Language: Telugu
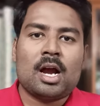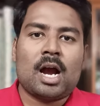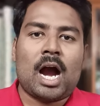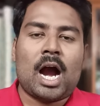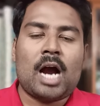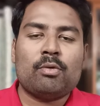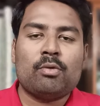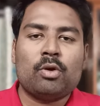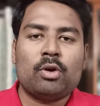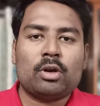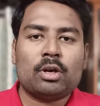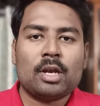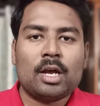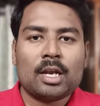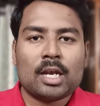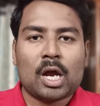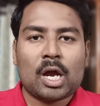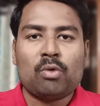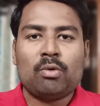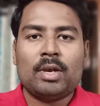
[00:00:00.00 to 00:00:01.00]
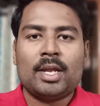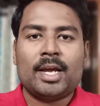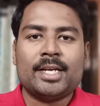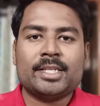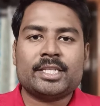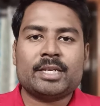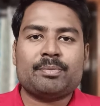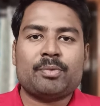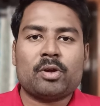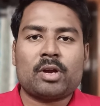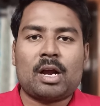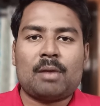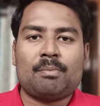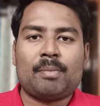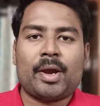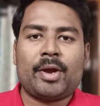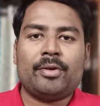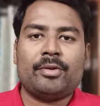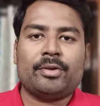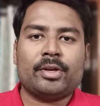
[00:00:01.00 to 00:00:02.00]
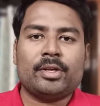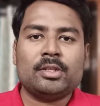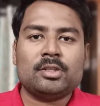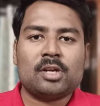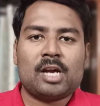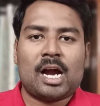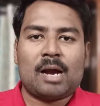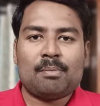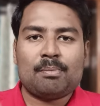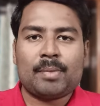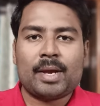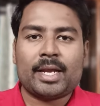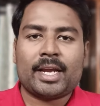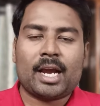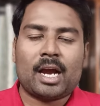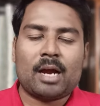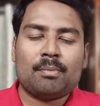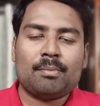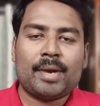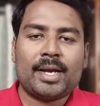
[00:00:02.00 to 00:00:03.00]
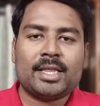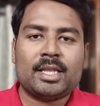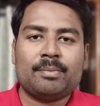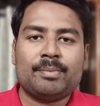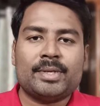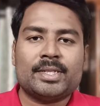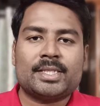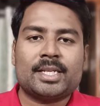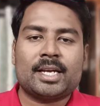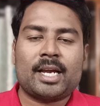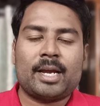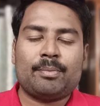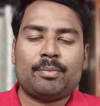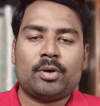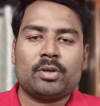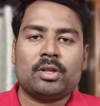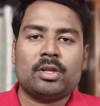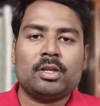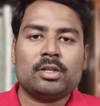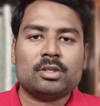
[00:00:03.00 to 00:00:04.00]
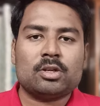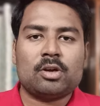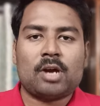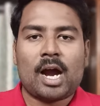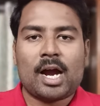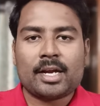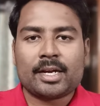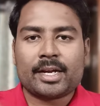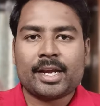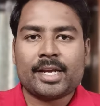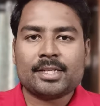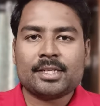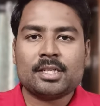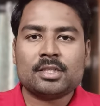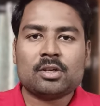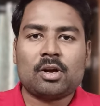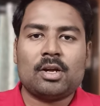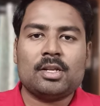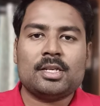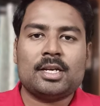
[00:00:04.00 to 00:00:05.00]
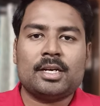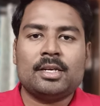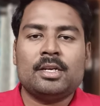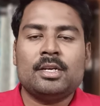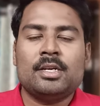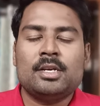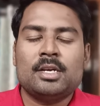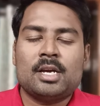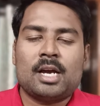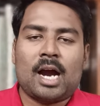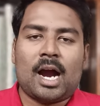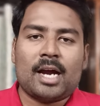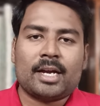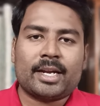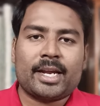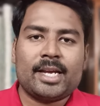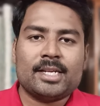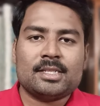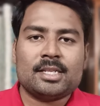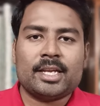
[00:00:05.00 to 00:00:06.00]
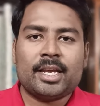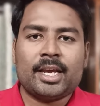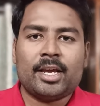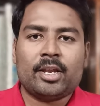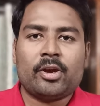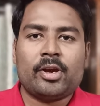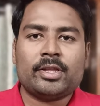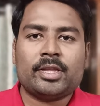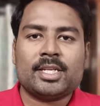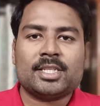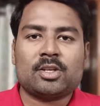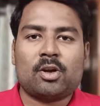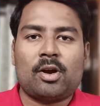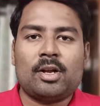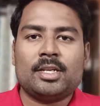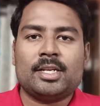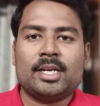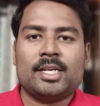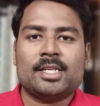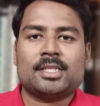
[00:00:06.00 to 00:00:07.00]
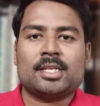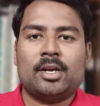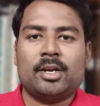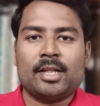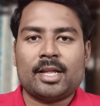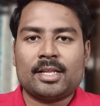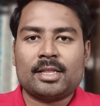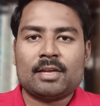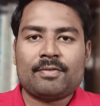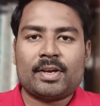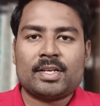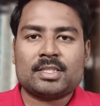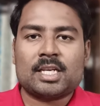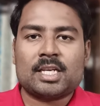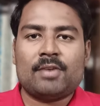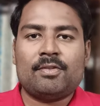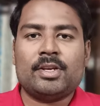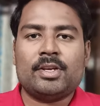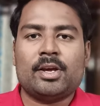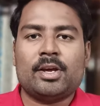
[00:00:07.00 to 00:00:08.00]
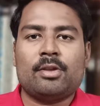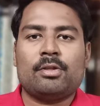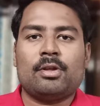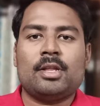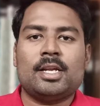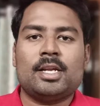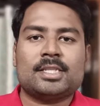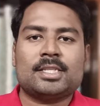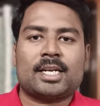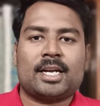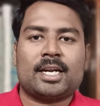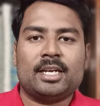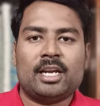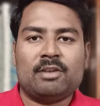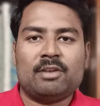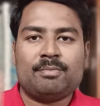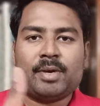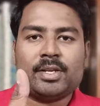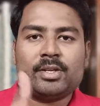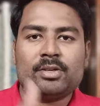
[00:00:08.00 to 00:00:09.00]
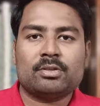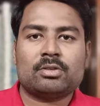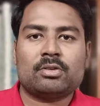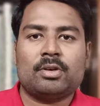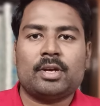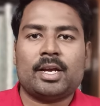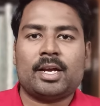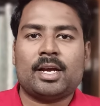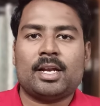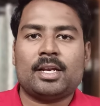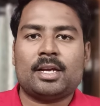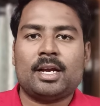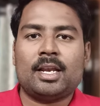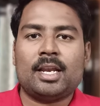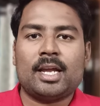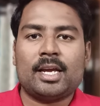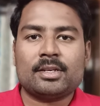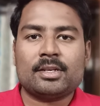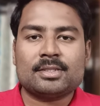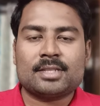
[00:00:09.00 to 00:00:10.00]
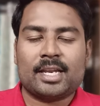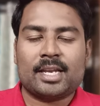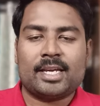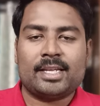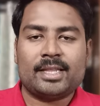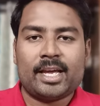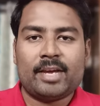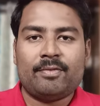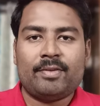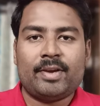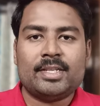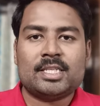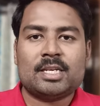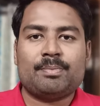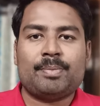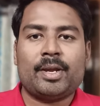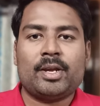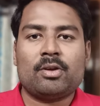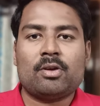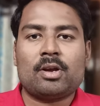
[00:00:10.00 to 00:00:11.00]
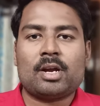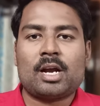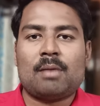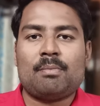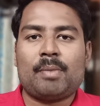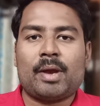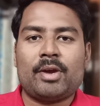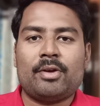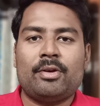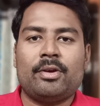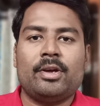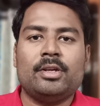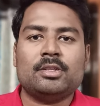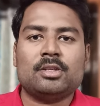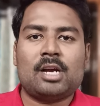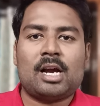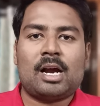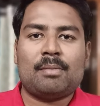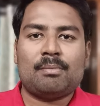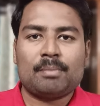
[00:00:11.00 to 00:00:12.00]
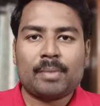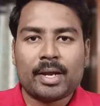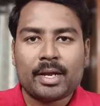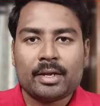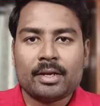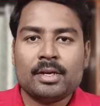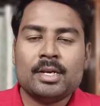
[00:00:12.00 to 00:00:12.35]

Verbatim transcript: ఆ ఊర్లో లవ్లీ అని చెప్పి ఒక అమ్మాయి ఉంటుంది సో ఆ అమ్మాయికి అమ్మాయి అయితే మిస్సింగ్ అయిపోతుంది సో ఆ కేసుని సాల్వ్ ఆ కేసుని హీరో అయితే సాల్వ్ చేస్తాడు ఇదంతా ఫస్ట్ హాఫ్లో జరుగుతుంది అండ్ సెకండ్ హాఫ్ మనం చూసుకుంటే కనుక లైక్ శ్రీదేవి అని చెప్పి ఇంకొక అమ్మాయి ఉంటుంది సో ఆ అమ్మాయి